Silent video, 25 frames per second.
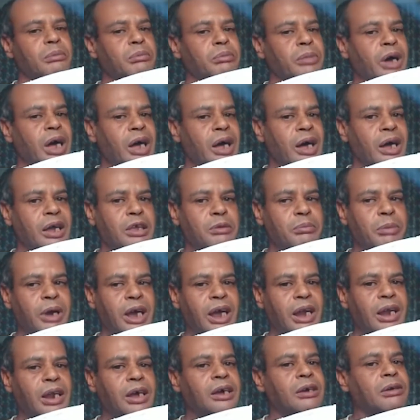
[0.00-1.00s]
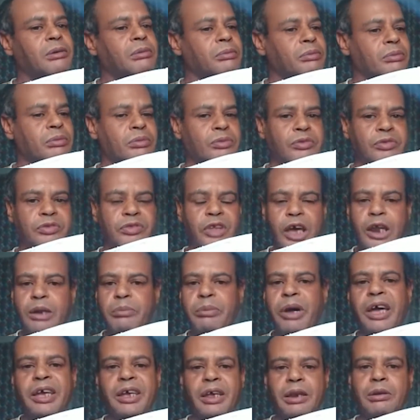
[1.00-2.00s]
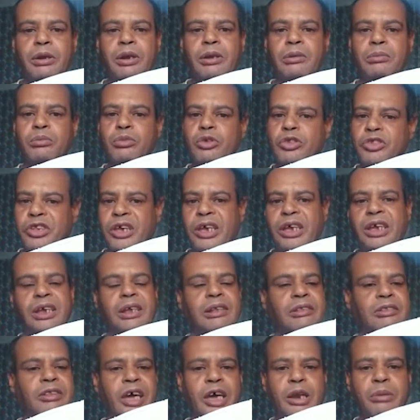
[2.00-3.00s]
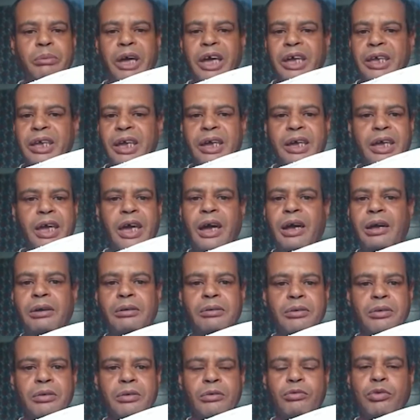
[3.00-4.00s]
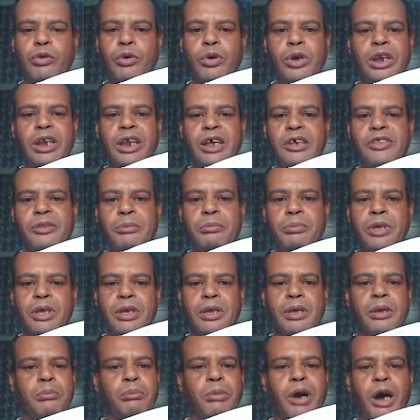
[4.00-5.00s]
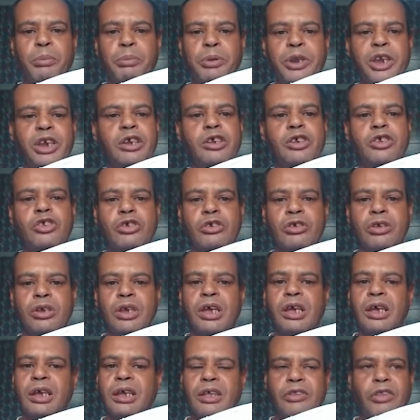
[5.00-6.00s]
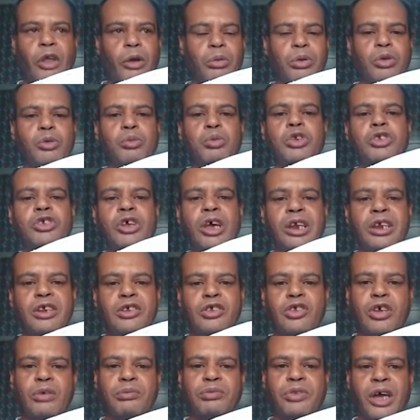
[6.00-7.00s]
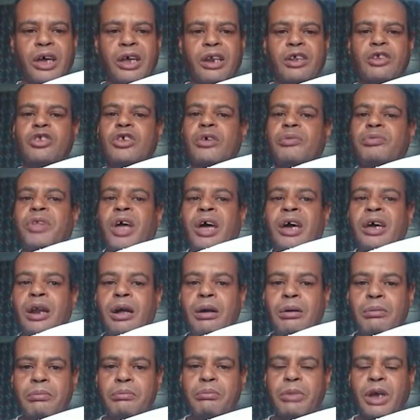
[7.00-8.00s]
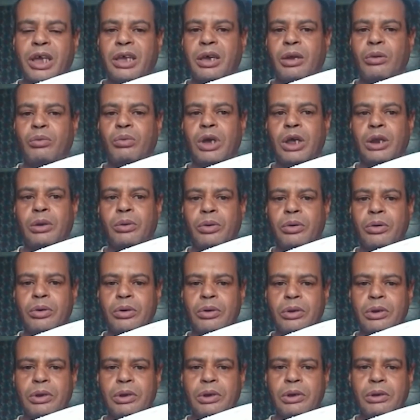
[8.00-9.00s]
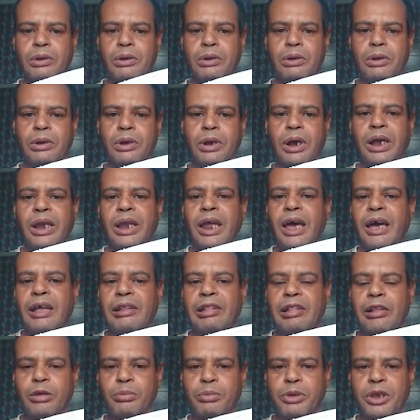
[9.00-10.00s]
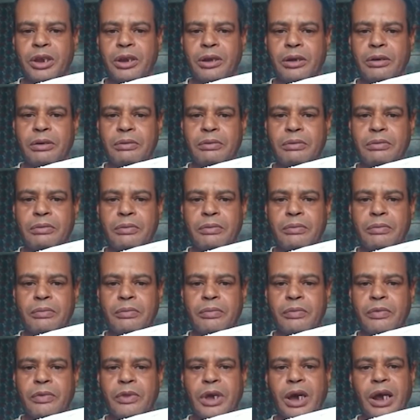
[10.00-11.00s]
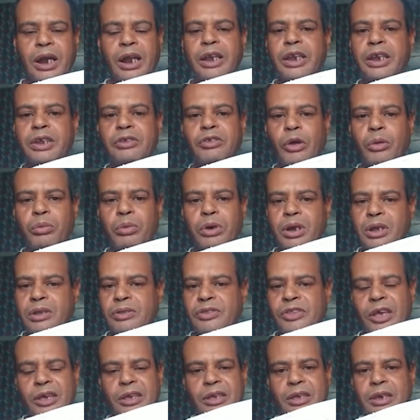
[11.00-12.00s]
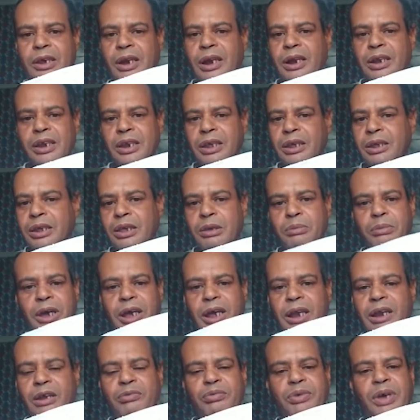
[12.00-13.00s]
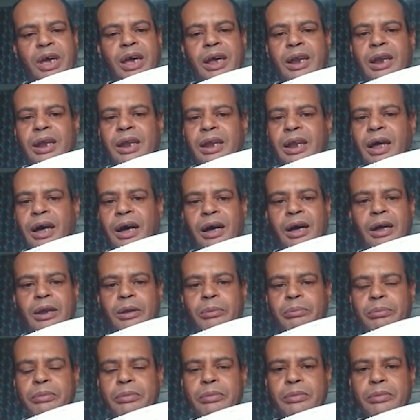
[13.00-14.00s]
ما كما قال لك دار معايا المستحيل دار معايا كاع فوق اللازم ما غبنيش قدروا وجهني الشاب دايره الشاب دايره ما كان والو على هاد الغبيله راني دروك صاي راني كما قال لك في حال الله غالب